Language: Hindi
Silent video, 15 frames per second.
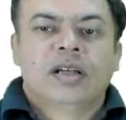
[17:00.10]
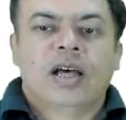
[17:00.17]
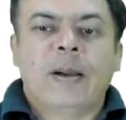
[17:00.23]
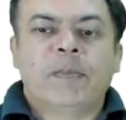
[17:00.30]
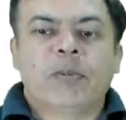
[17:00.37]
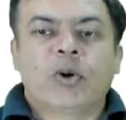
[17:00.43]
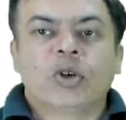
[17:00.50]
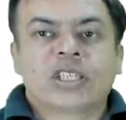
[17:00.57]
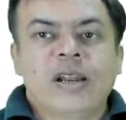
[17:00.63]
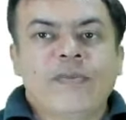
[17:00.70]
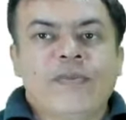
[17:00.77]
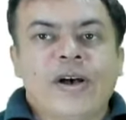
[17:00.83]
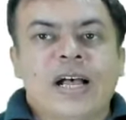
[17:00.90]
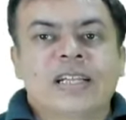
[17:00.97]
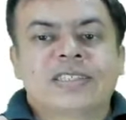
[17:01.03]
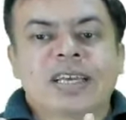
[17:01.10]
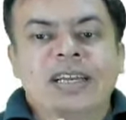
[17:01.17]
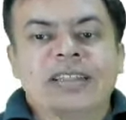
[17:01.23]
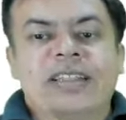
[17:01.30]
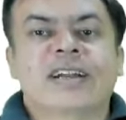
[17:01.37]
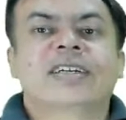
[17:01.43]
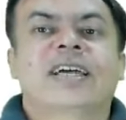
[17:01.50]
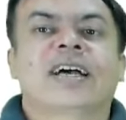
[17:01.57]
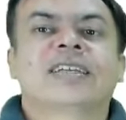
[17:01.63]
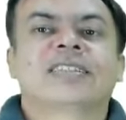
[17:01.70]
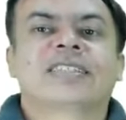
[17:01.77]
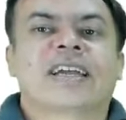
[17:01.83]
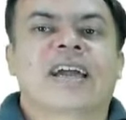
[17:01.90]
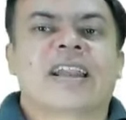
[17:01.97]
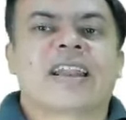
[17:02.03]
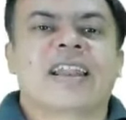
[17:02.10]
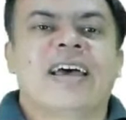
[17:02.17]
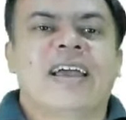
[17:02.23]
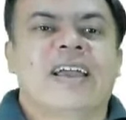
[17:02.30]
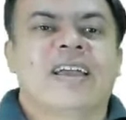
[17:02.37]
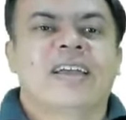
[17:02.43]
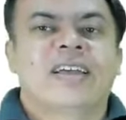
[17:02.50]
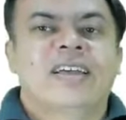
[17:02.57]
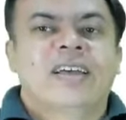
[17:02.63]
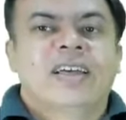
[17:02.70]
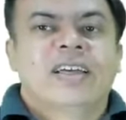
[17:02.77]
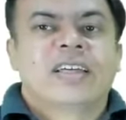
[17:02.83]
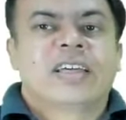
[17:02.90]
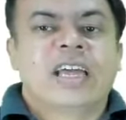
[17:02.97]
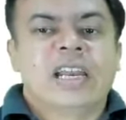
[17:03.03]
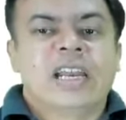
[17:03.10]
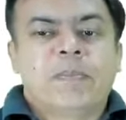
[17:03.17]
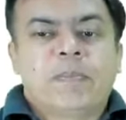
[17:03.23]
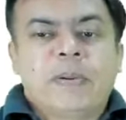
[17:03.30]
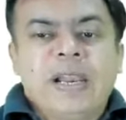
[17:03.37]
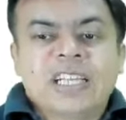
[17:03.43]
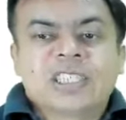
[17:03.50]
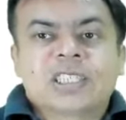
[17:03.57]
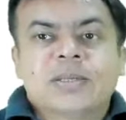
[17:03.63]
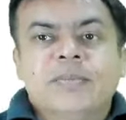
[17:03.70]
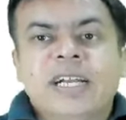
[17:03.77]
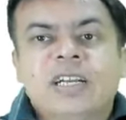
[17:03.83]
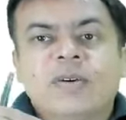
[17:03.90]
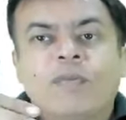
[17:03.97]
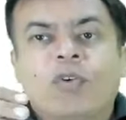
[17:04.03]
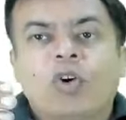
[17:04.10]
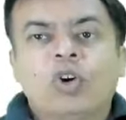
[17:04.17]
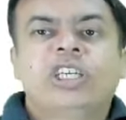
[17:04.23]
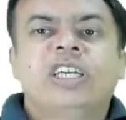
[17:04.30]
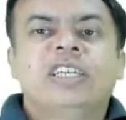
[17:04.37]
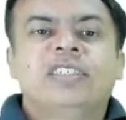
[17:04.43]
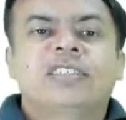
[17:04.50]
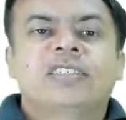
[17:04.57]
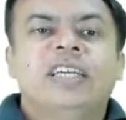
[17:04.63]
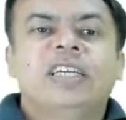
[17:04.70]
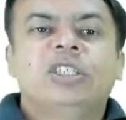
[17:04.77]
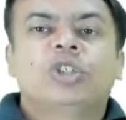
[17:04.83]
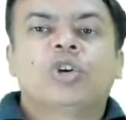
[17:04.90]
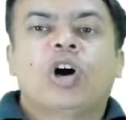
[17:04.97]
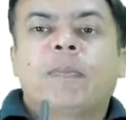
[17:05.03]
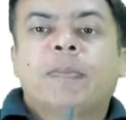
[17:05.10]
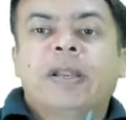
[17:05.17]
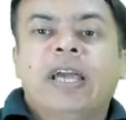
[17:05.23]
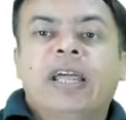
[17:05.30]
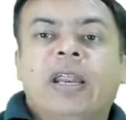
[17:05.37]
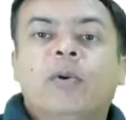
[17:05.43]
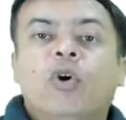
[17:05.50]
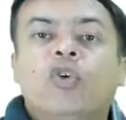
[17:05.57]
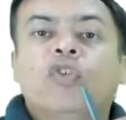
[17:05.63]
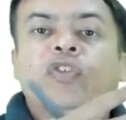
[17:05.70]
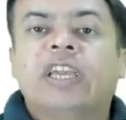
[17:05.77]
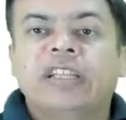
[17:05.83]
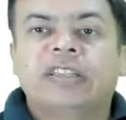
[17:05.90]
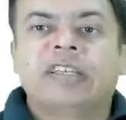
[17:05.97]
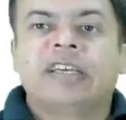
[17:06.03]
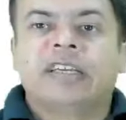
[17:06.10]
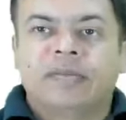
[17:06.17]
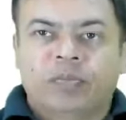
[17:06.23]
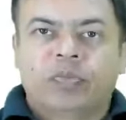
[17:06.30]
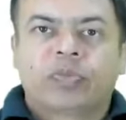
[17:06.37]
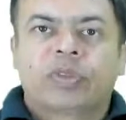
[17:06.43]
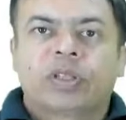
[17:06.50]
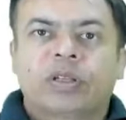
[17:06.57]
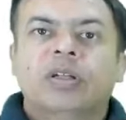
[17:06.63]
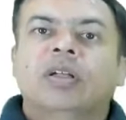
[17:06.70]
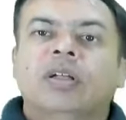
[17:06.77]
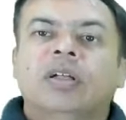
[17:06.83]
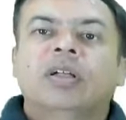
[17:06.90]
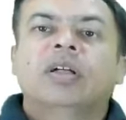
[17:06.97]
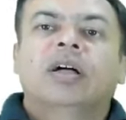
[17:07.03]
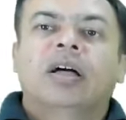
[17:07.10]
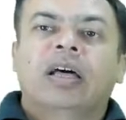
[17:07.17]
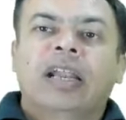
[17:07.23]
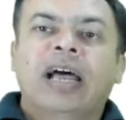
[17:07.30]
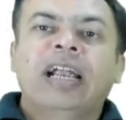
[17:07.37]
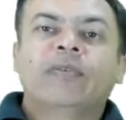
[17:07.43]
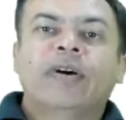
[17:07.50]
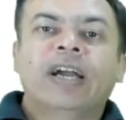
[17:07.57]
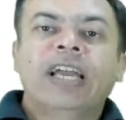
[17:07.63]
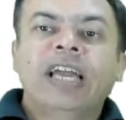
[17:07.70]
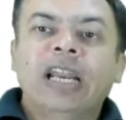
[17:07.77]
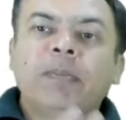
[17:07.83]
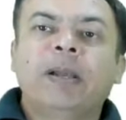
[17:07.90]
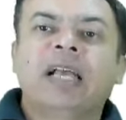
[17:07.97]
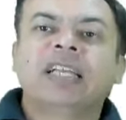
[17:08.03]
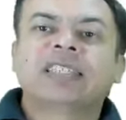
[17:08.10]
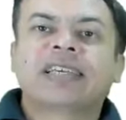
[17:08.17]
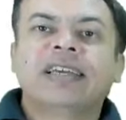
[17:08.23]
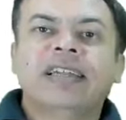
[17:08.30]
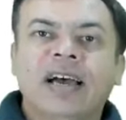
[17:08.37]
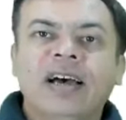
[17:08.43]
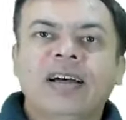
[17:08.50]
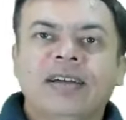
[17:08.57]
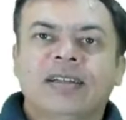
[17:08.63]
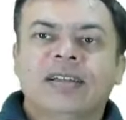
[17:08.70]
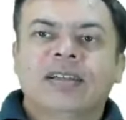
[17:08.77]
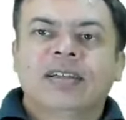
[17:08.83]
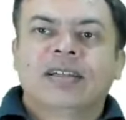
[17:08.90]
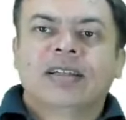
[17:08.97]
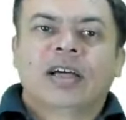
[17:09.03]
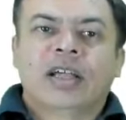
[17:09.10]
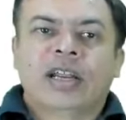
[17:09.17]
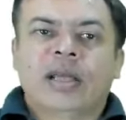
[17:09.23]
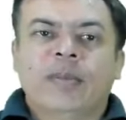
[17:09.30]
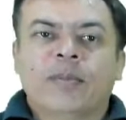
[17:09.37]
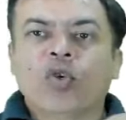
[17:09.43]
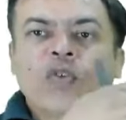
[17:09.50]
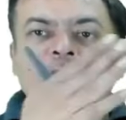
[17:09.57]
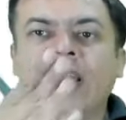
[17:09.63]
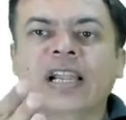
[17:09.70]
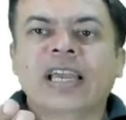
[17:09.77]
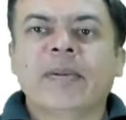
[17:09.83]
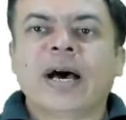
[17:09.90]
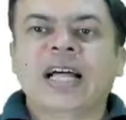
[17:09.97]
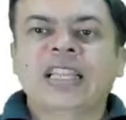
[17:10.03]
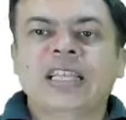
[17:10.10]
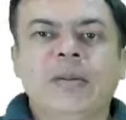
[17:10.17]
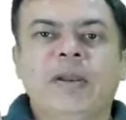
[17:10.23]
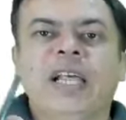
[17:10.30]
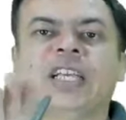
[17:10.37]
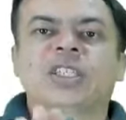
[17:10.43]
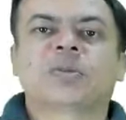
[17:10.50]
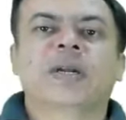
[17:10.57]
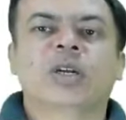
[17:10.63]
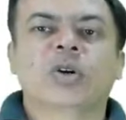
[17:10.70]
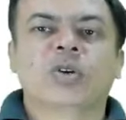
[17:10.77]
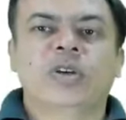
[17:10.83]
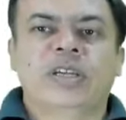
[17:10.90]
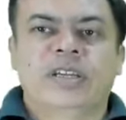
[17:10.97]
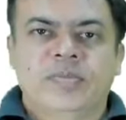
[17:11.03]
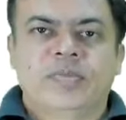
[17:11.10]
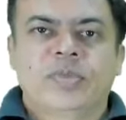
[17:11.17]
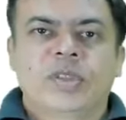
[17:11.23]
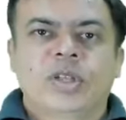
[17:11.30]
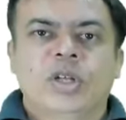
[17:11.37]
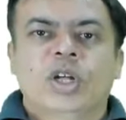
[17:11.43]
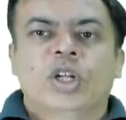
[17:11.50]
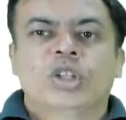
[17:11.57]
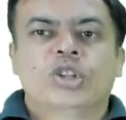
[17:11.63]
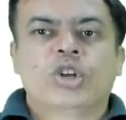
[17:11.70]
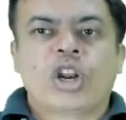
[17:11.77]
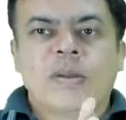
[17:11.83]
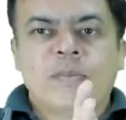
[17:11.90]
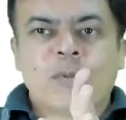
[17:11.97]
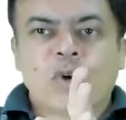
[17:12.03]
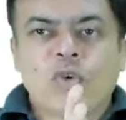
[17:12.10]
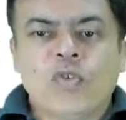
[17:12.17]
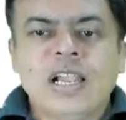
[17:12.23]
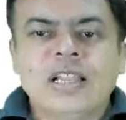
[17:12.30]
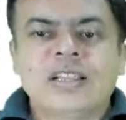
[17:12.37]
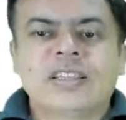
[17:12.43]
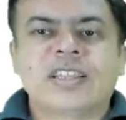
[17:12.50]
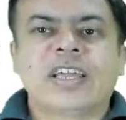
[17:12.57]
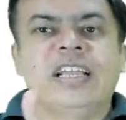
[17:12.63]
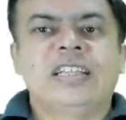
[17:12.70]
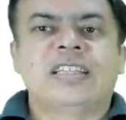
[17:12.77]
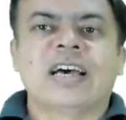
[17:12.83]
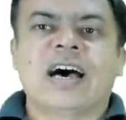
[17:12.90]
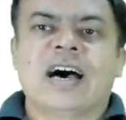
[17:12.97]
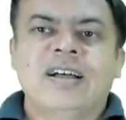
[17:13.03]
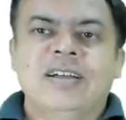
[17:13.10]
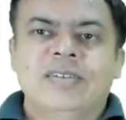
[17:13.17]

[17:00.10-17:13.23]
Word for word: आपको सिर्फ आंसर ढंग ढंग से करना है कि रिप्लेसमेंट वो चीज थी जो आपने रिमूव की थी राइट right? वही रिप्लेस की ना रिमूवल के बाद रिप्लेसमेंट हुई तो रिमूवल थ्री था